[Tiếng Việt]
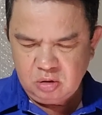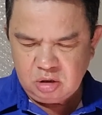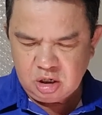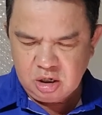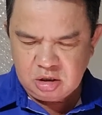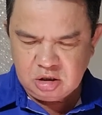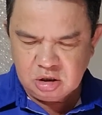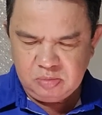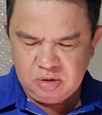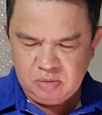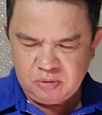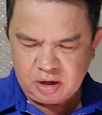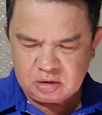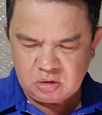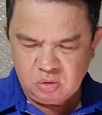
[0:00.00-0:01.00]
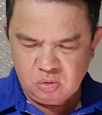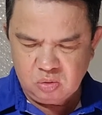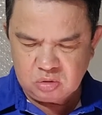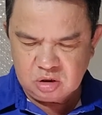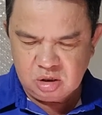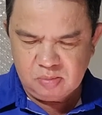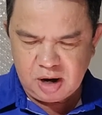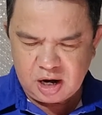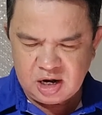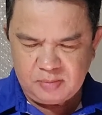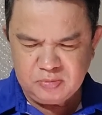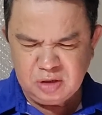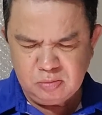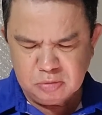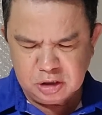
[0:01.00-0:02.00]
có thể xử bị phạt tù từ 3
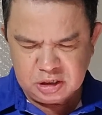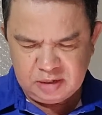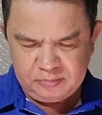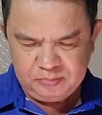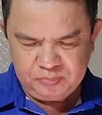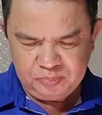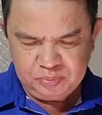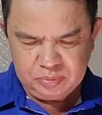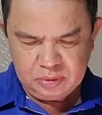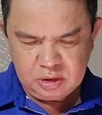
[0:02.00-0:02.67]
năm đến 10 năm.